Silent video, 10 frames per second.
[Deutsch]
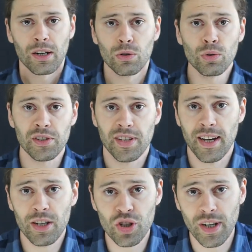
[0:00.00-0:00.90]
Gut, es
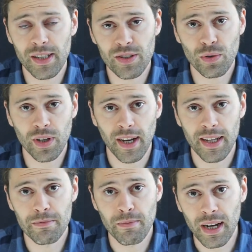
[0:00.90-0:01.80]
herrscht also
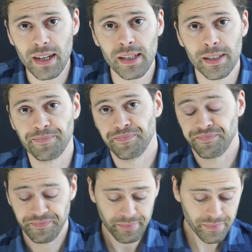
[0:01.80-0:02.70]
kein Mangel
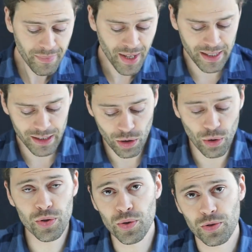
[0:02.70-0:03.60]
an
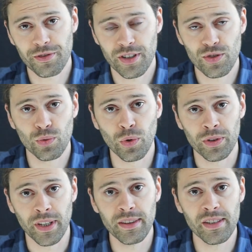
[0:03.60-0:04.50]

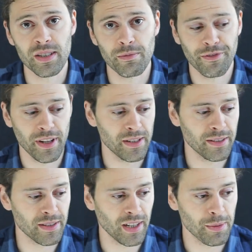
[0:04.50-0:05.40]
Lösungsversuchen in diesem Feld
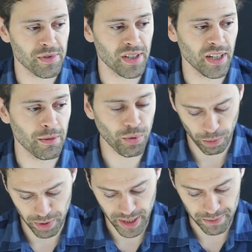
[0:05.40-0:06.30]
des
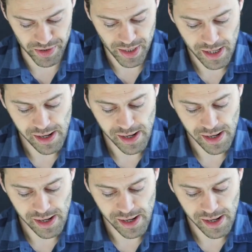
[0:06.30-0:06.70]
Leib-Seele-Problems.